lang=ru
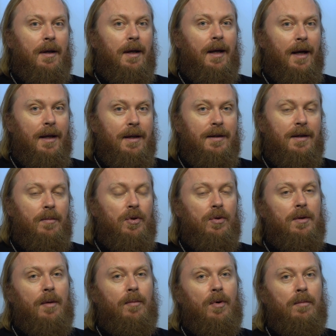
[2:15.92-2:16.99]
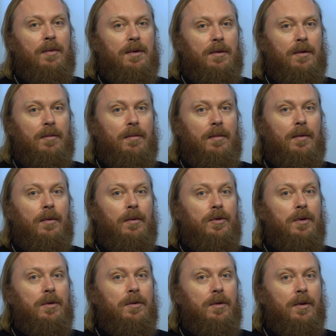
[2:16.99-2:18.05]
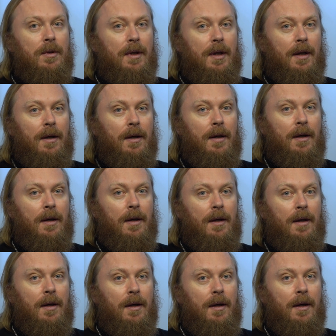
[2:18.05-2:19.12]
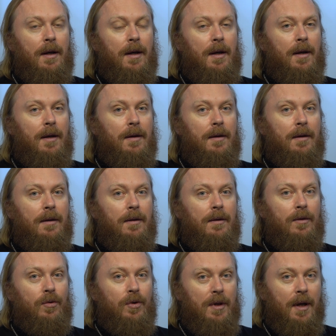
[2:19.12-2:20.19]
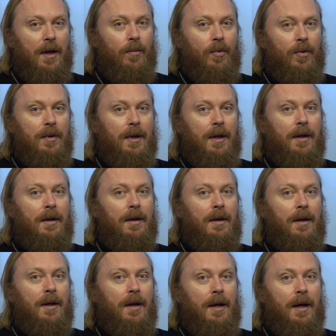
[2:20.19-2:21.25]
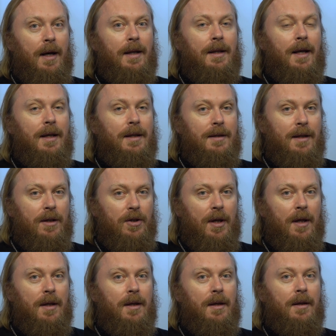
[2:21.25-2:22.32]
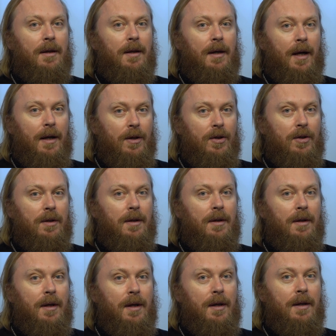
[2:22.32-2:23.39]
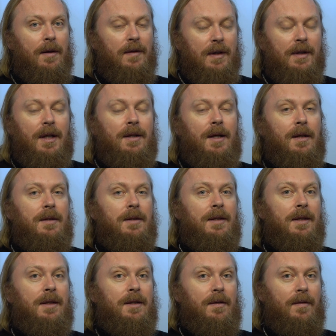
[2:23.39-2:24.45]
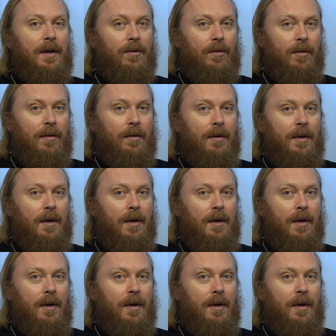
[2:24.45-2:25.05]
Граница между добром и злом очень четкая. И душа ребенка, она изначально, конечно, всегда тянется к свету.